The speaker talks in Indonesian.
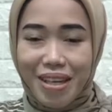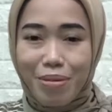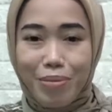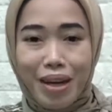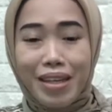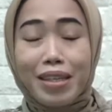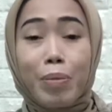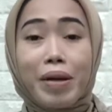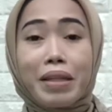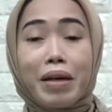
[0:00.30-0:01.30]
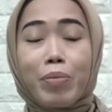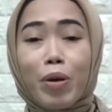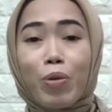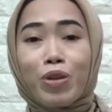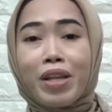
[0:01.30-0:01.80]
Beralih ke berita
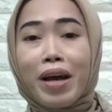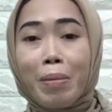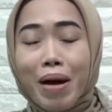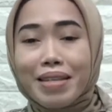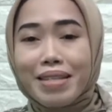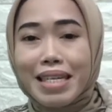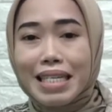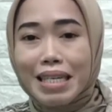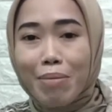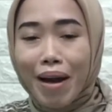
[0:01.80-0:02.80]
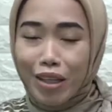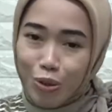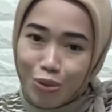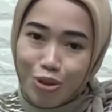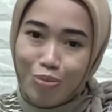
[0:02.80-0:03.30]
berikutnya, masih di Mac
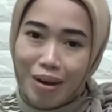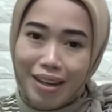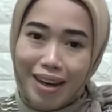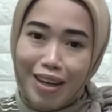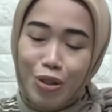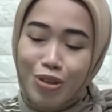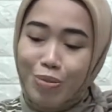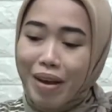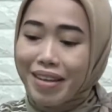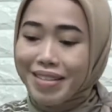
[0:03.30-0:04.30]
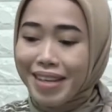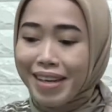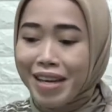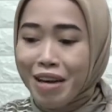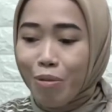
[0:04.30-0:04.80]
News, Magelang News Magazine.
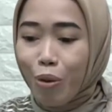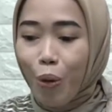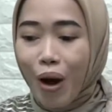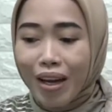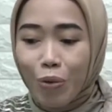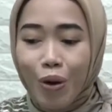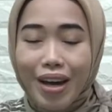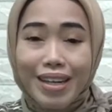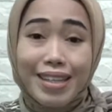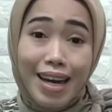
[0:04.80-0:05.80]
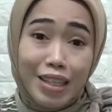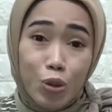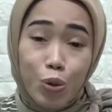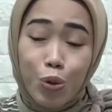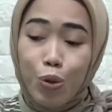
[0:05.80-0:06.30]
Puluhan warga
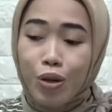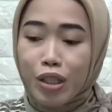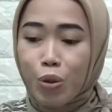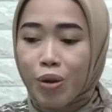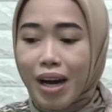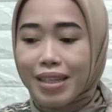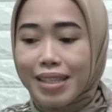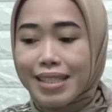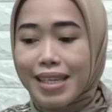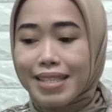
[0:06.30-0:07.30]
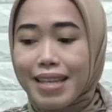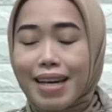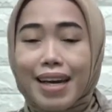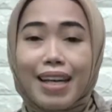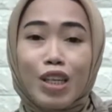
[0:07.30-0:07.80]
Dukuh Kanri Desa
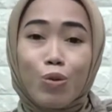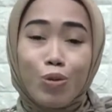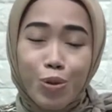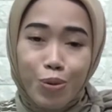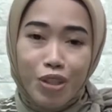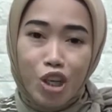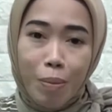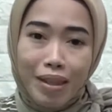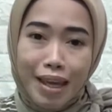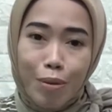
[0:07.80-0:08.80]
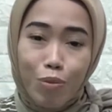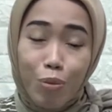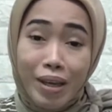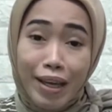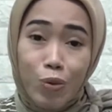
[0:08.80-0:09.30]
Kalinusu, Kecamatan
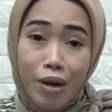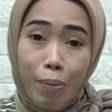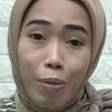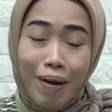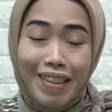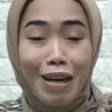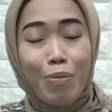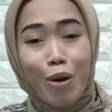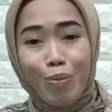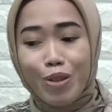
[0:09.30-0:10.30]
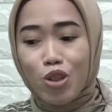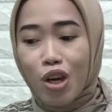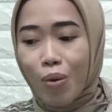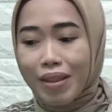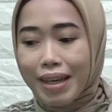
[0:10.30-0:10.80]
Bumiayu, Kabupaten Brebes, Jawa
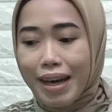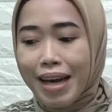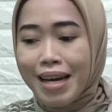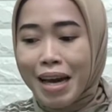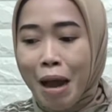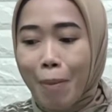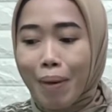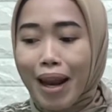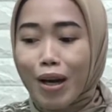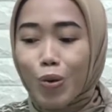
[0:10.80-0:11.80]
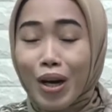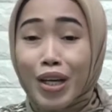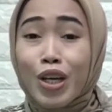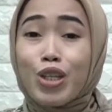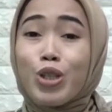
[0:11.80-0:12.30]
Tengah,
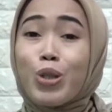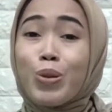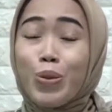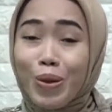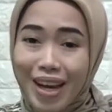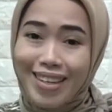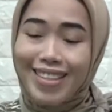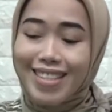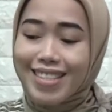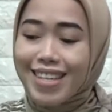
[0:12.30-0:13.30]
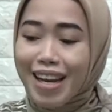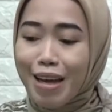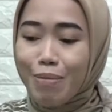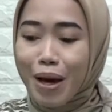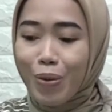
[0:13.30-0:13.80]
melakukan syukuran di jalan
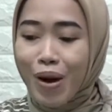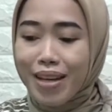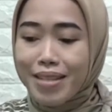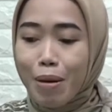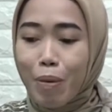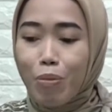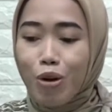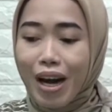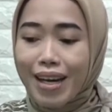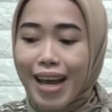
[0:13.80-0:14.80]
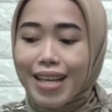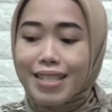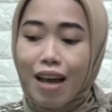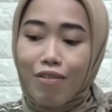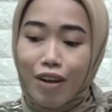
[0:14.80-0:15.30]
baru hasil pembukaan
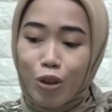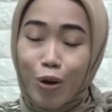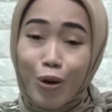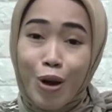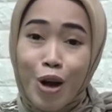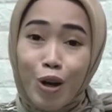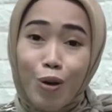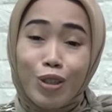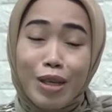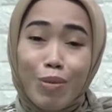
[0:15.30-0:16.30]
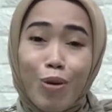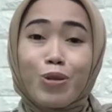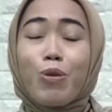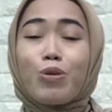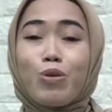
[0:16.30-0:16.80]
ekskavator Kodim
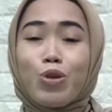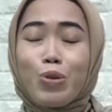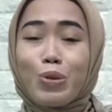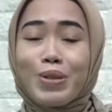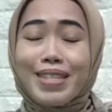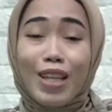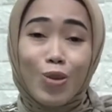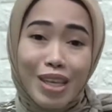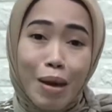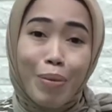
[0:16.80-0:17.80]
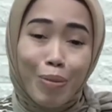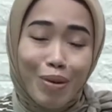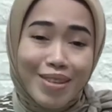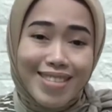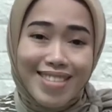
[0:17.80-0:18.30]
0713
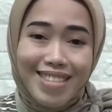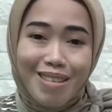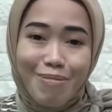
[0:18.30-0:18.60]
Brebes.